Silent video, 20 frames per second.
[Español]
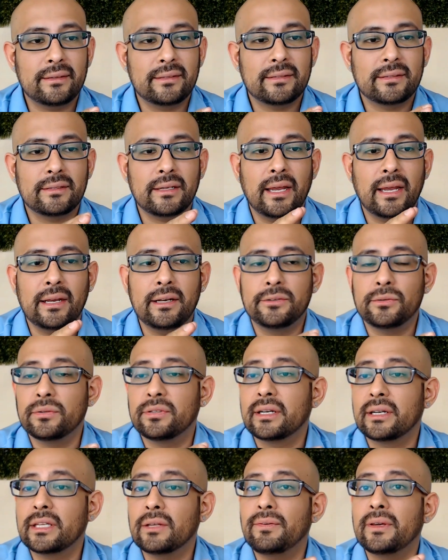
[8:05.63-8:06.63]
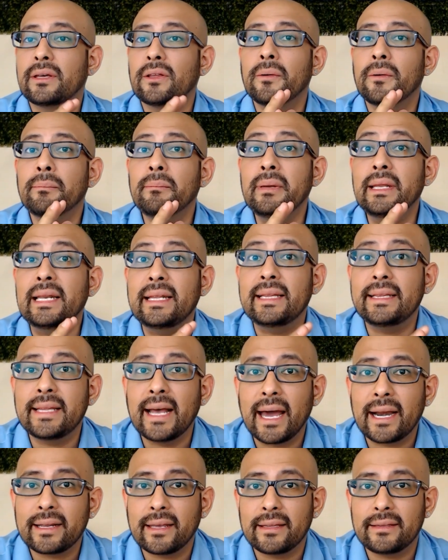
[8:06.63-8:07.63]
es el, su certificado
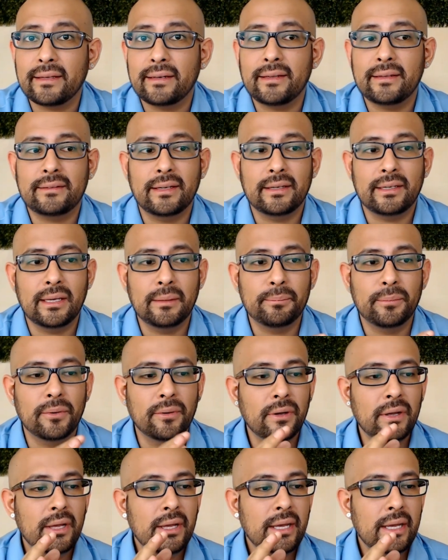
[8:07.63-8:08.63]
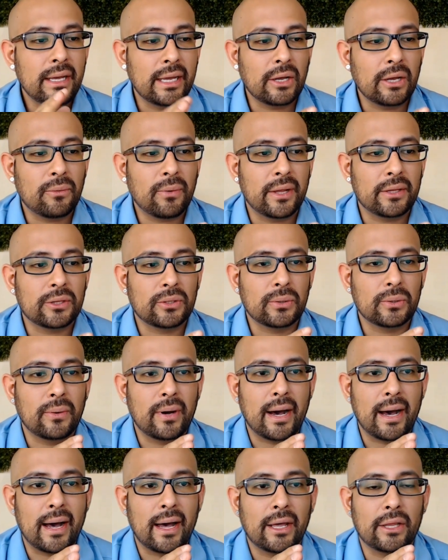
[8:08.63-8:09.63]
militar que tiene este equipo en
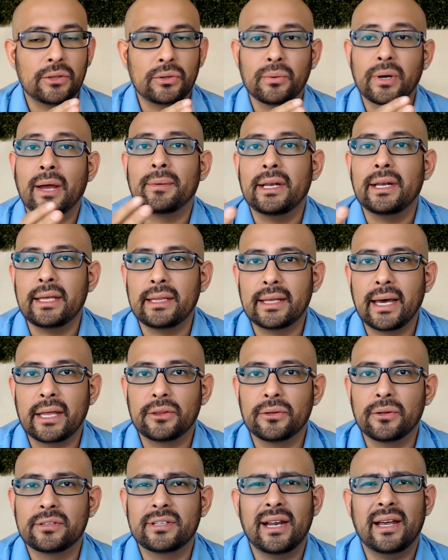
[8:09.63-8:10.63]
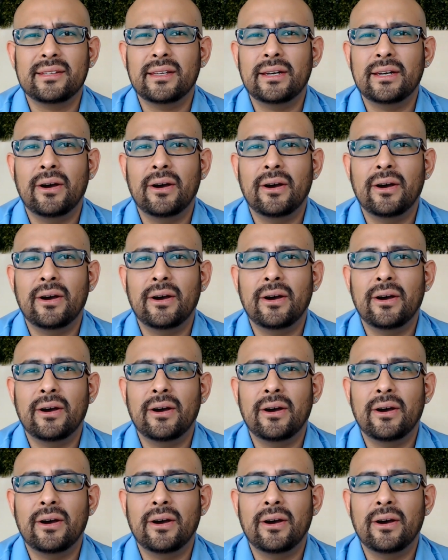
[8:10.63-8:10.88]
cuanto a durabilidad. No se la